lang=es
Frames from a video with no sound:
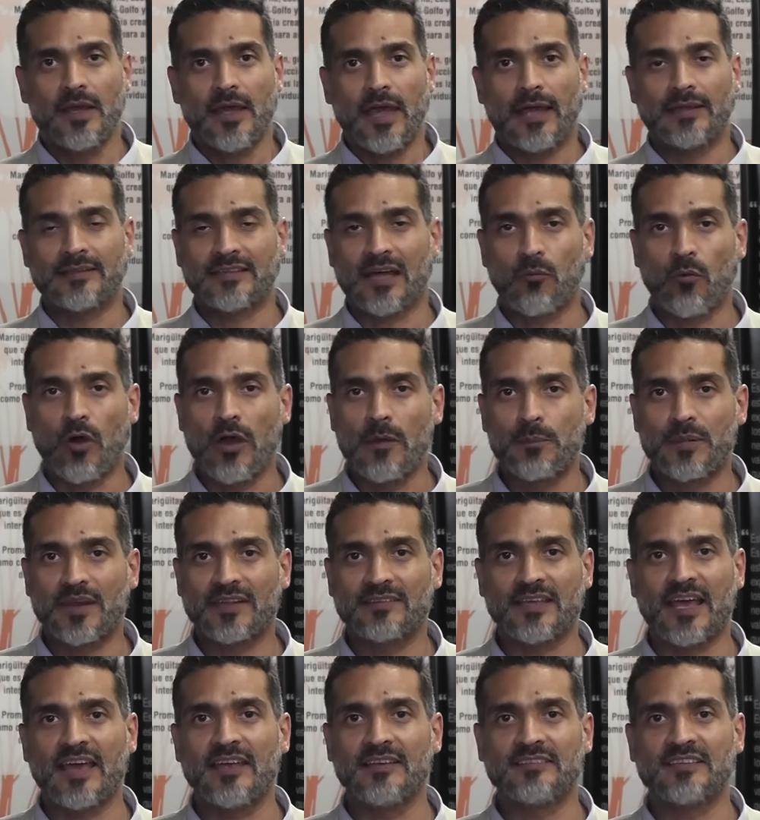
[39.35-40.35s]
Estamos en
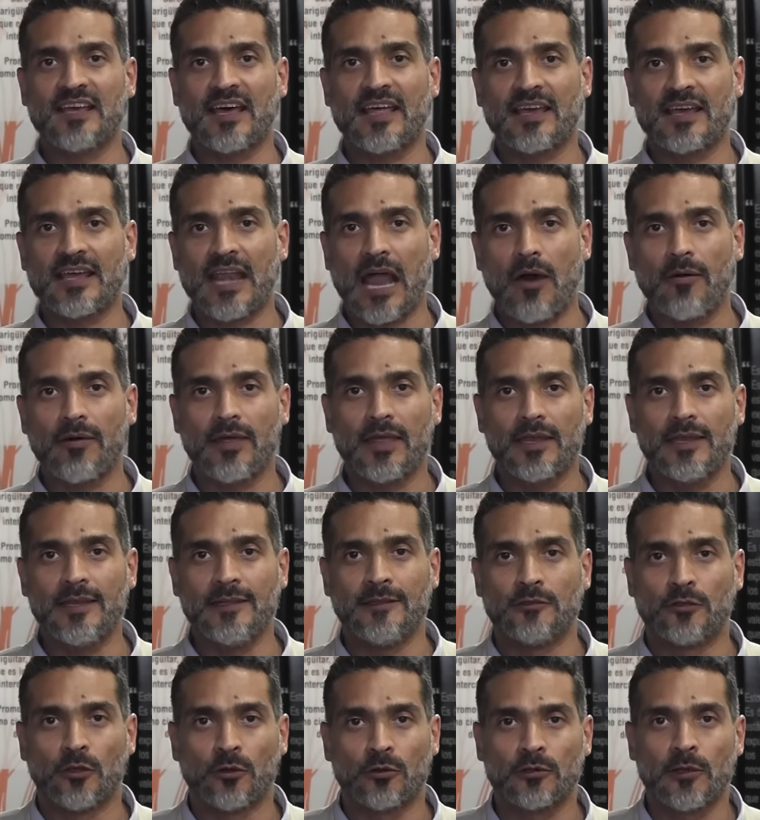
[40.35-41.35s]
presencia de graves
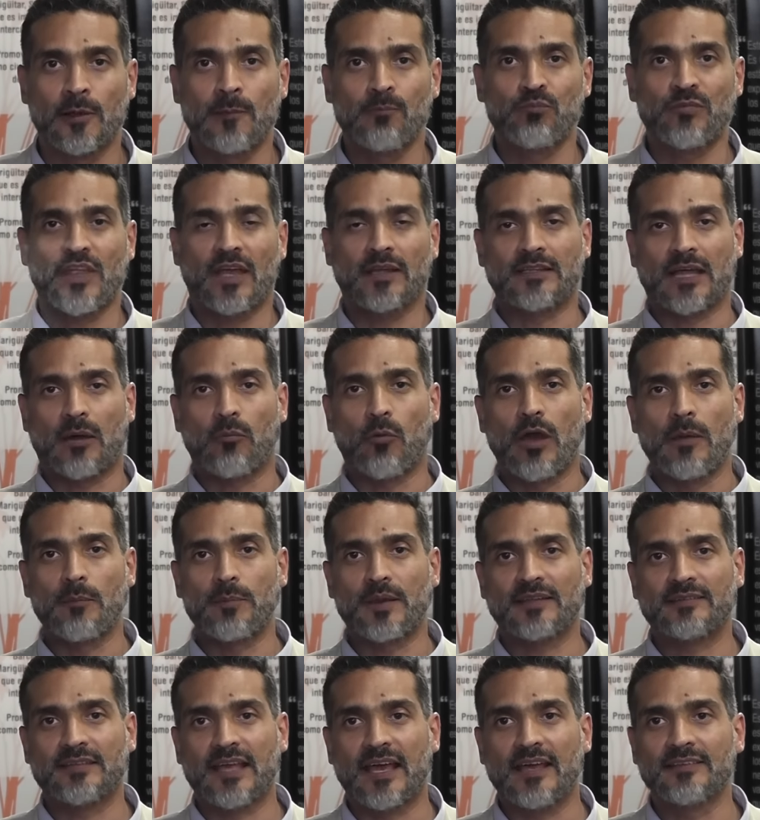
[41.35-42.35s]
delitos estamos en
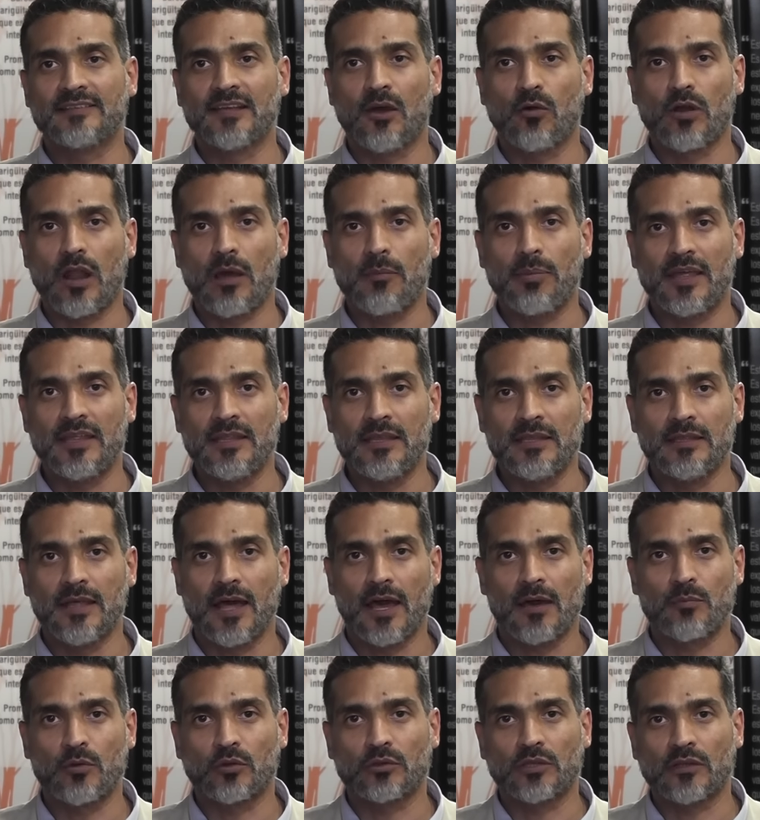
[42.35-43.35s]
presencia de unas medidas
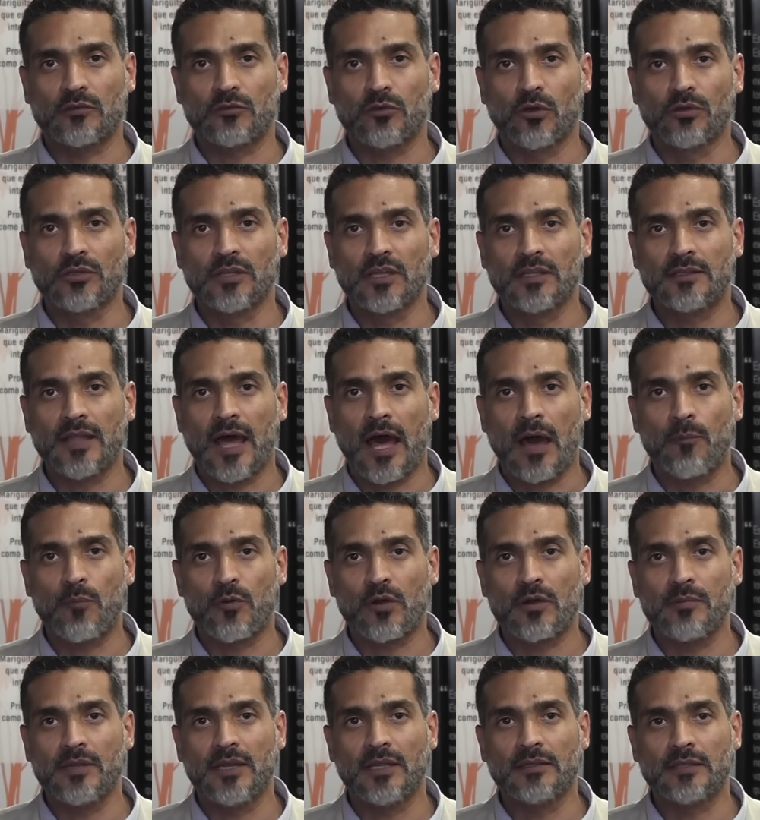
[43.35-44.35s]
de protección dictadas por
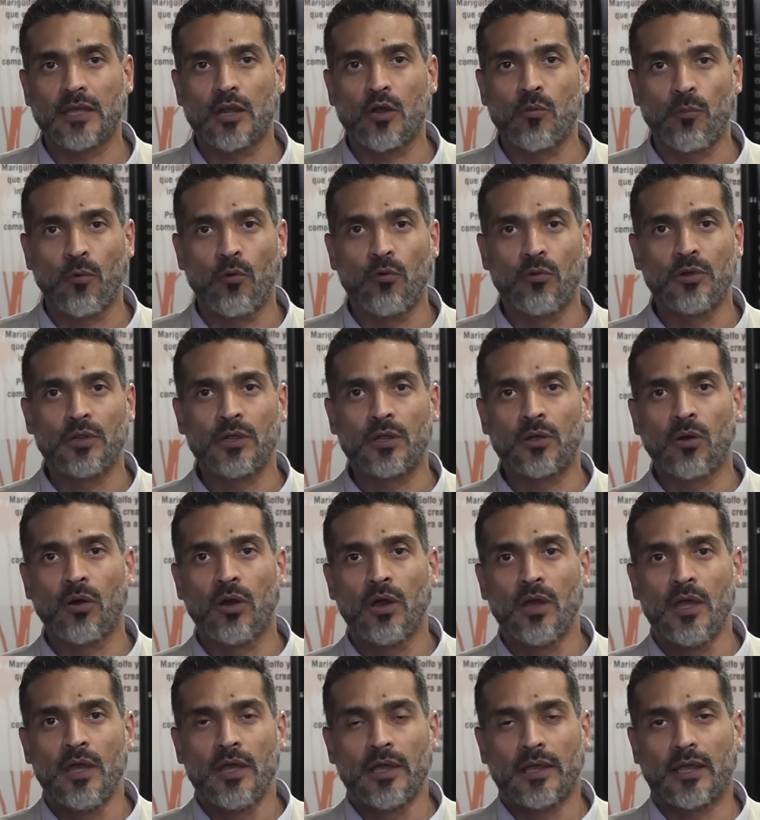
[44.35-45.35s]
el Ministerio Público,
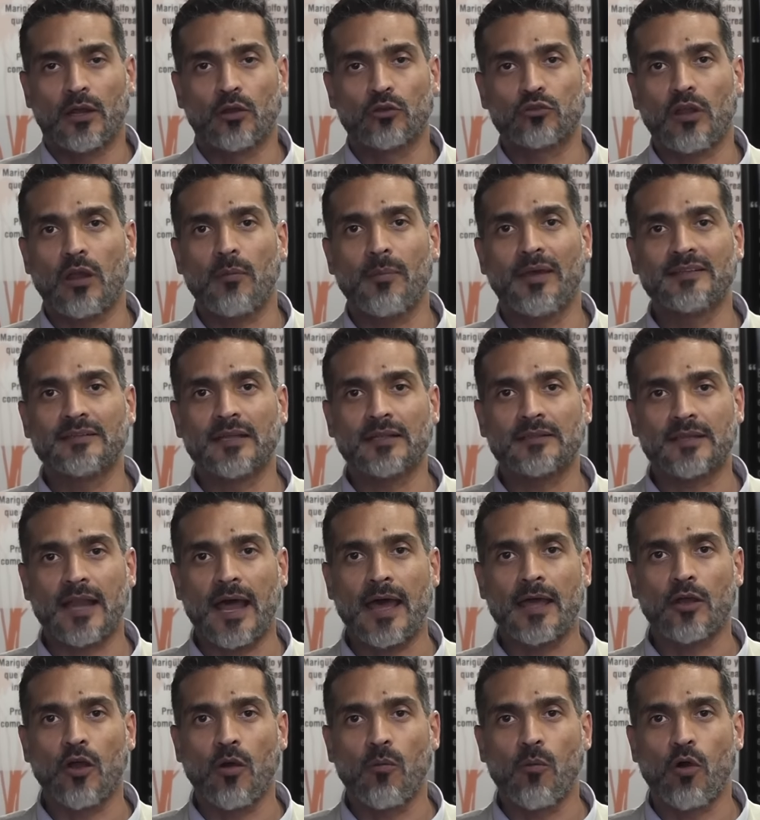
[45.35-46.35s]
que no solamente
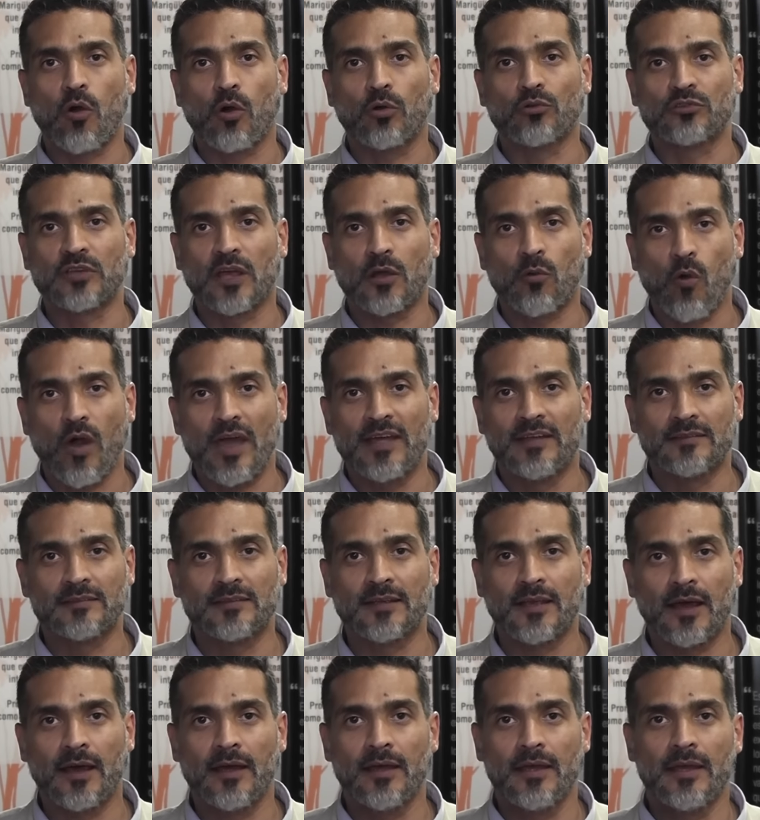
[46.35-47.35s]
traen como
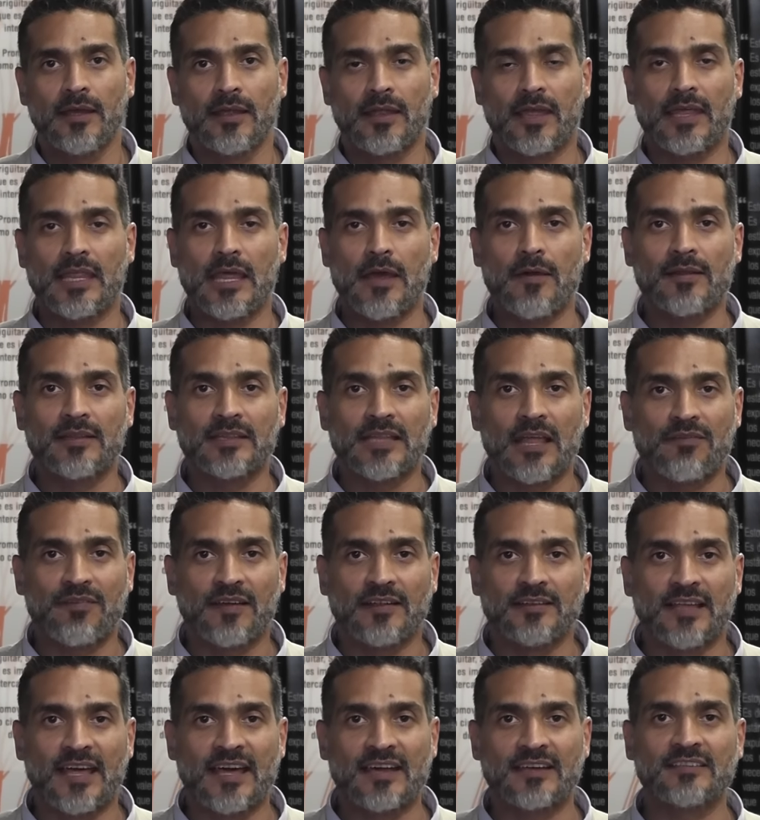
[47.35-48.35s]
consecuencia que deben
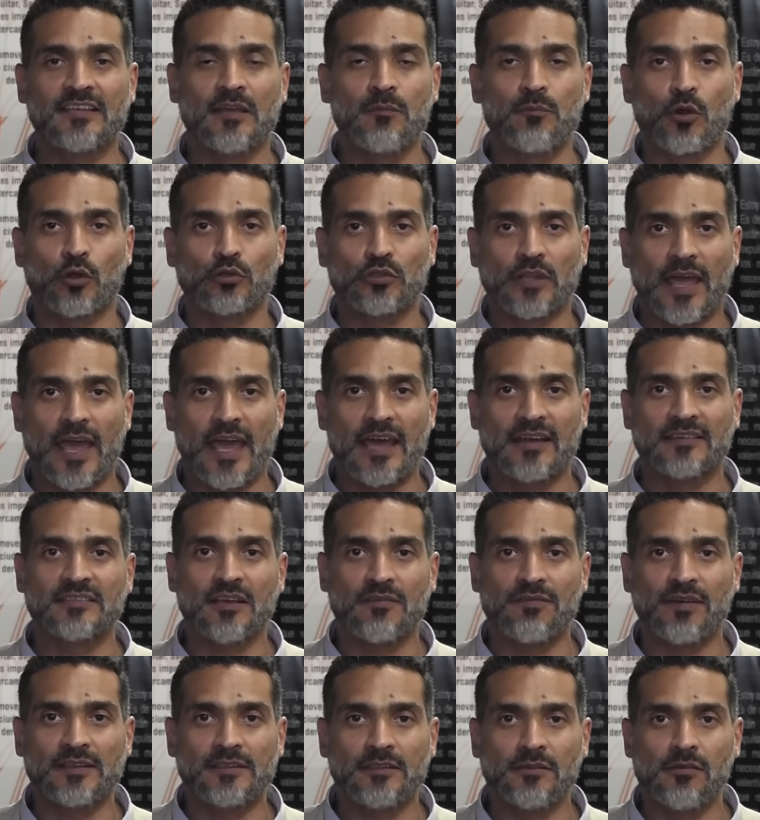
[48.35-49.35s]
defenderse y protegerse
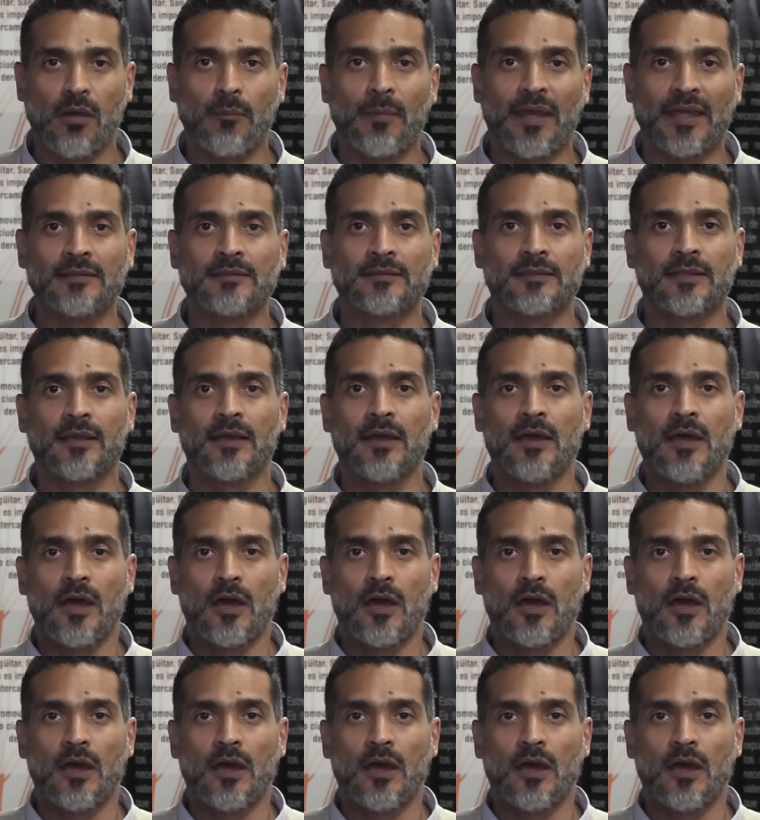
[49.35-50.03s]
efectivamente